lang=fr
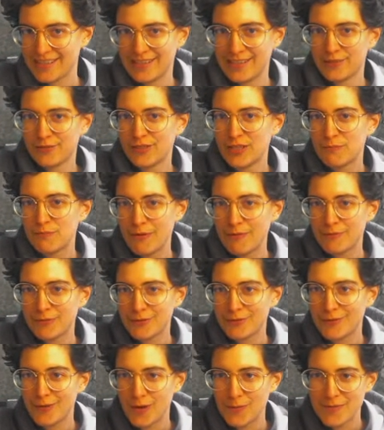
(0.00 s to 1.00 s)
astéroïdes peuvent
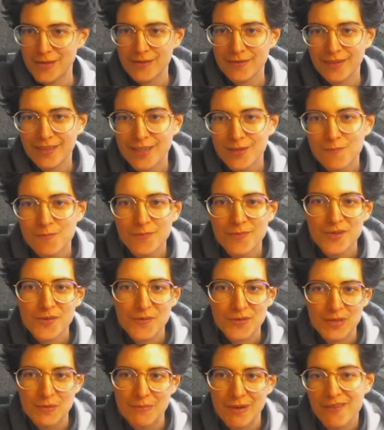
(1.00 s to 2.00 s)
se former, mais
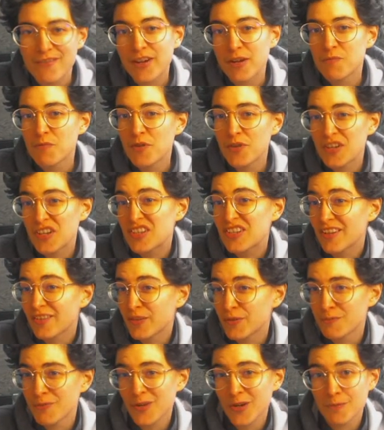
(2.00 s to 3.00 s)
on sait pas vraiment
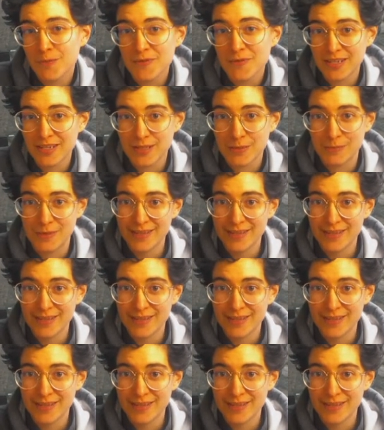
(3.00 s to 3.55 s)
exactement comment ça se